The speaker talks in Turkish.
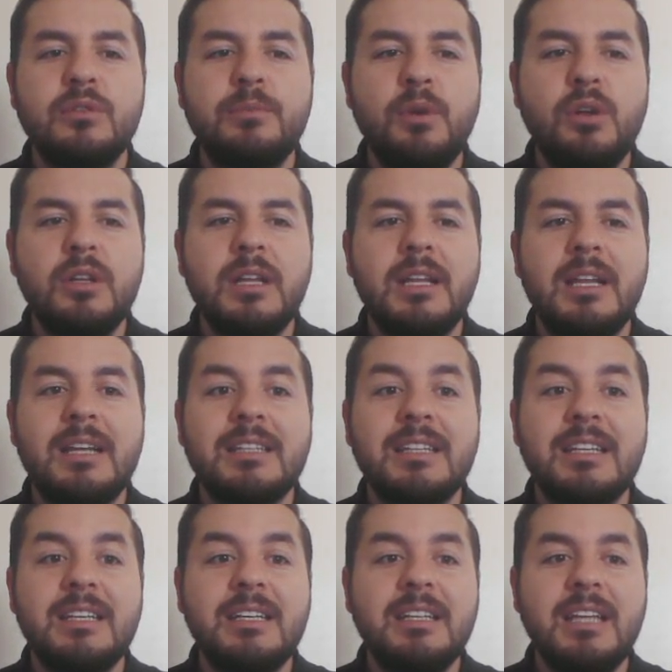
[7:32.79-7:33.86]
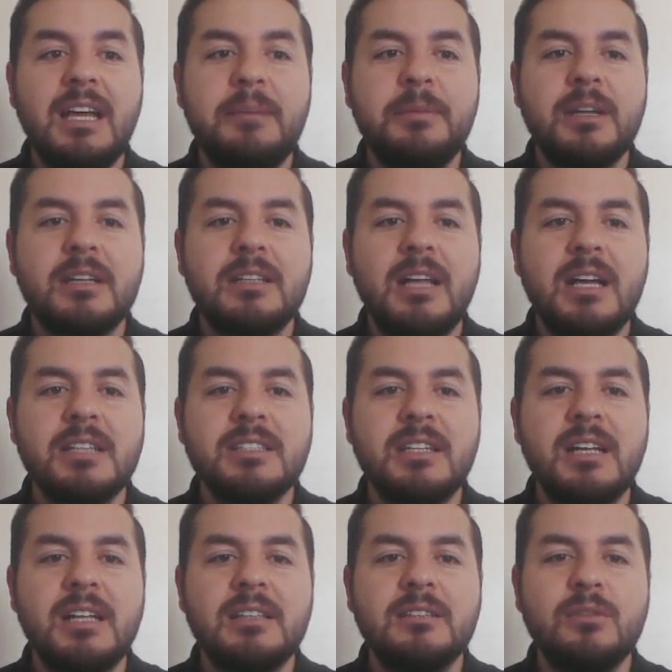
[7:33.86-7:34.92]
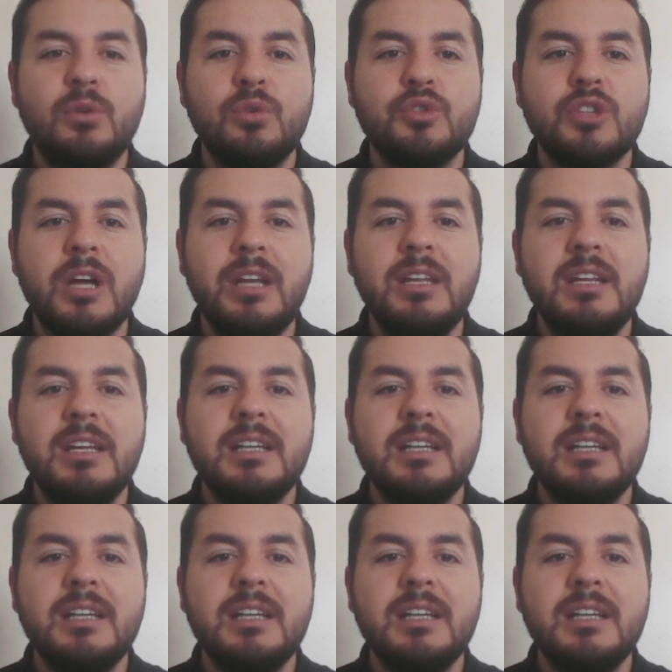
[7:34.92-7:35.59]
bölgelerde iğne yapraklı ağaçlar altında oluşan